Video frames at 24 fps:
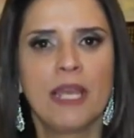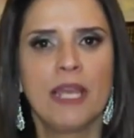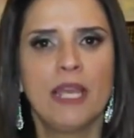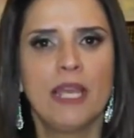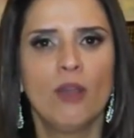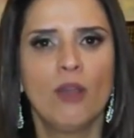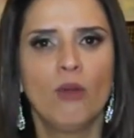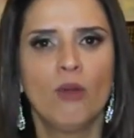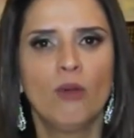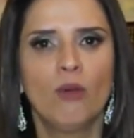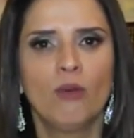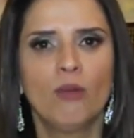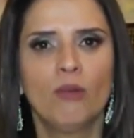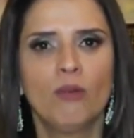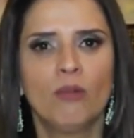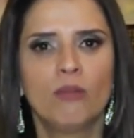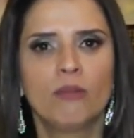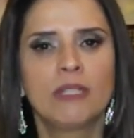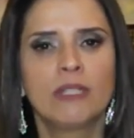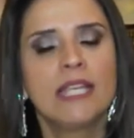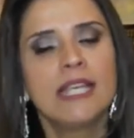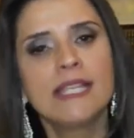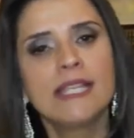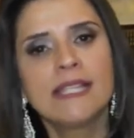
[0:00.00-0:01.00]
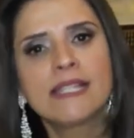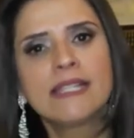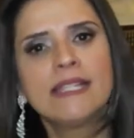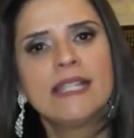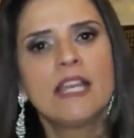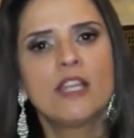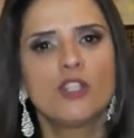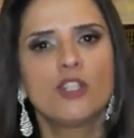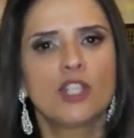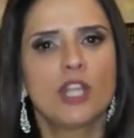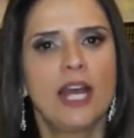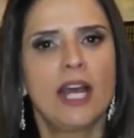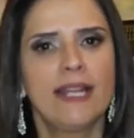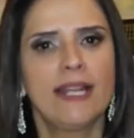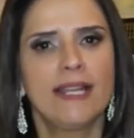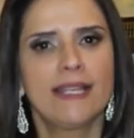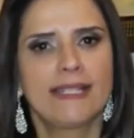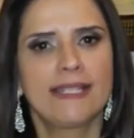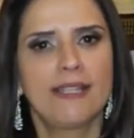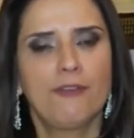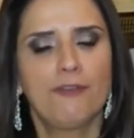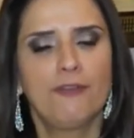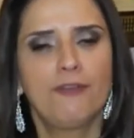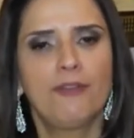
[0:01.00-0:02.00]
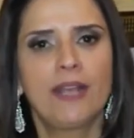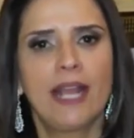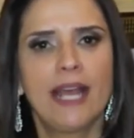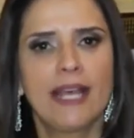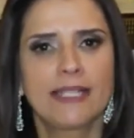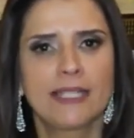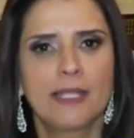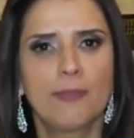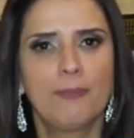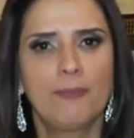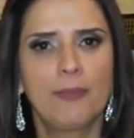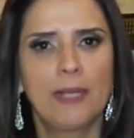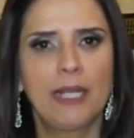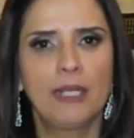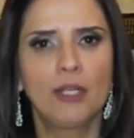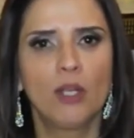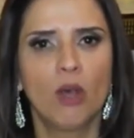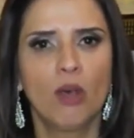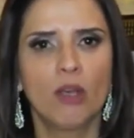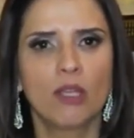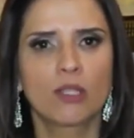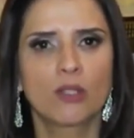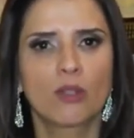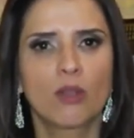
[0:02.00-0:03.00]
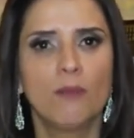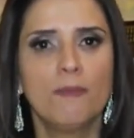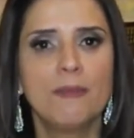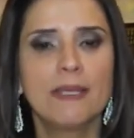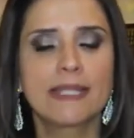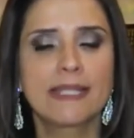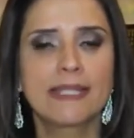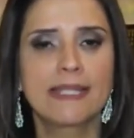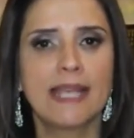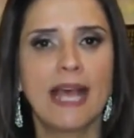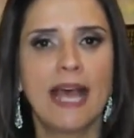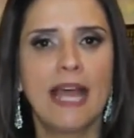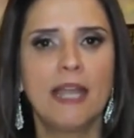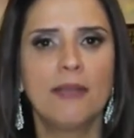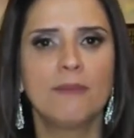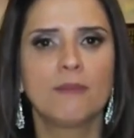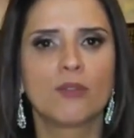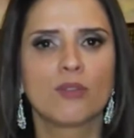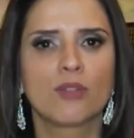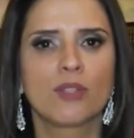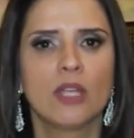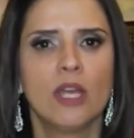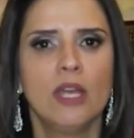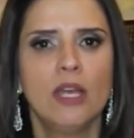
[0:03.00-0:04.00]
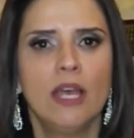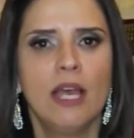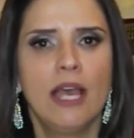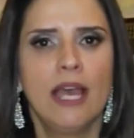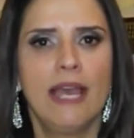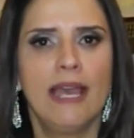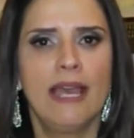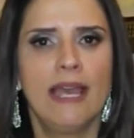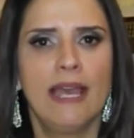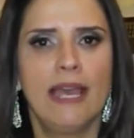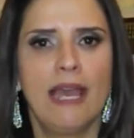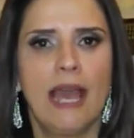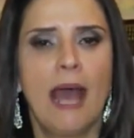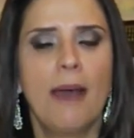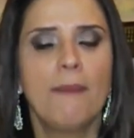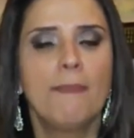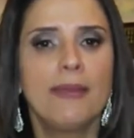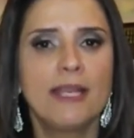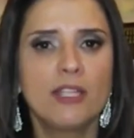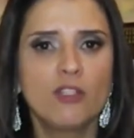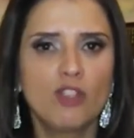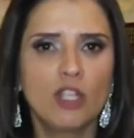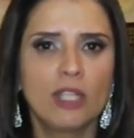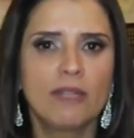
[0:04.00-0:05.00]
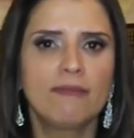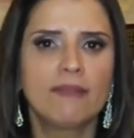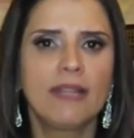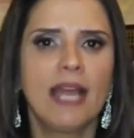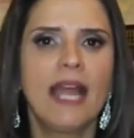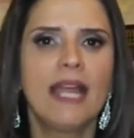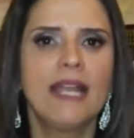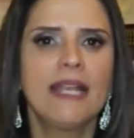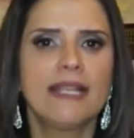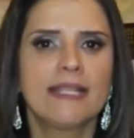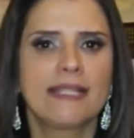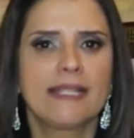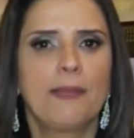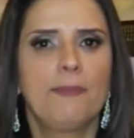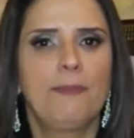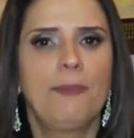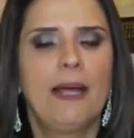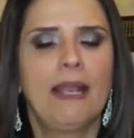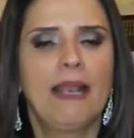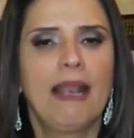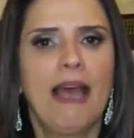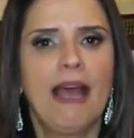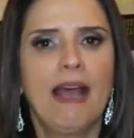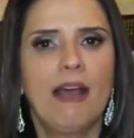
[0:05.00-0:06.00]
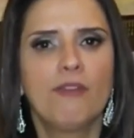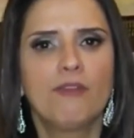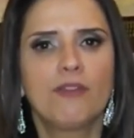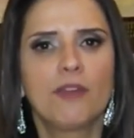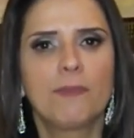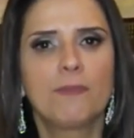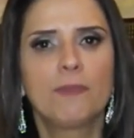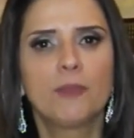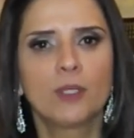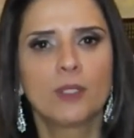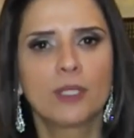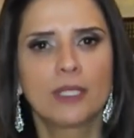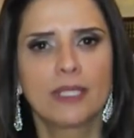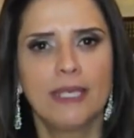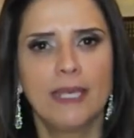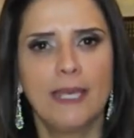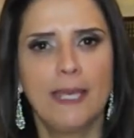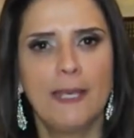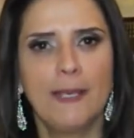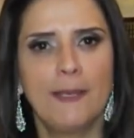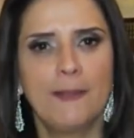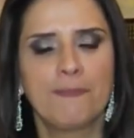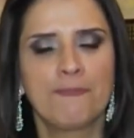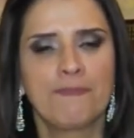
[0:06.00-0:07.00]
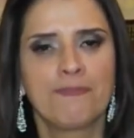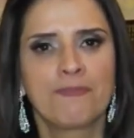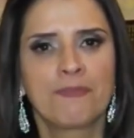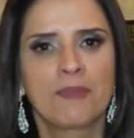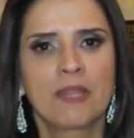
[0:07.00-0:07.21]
Eu quis deixar essa frase para nós começarmos é, a meditar nessa palavra porque.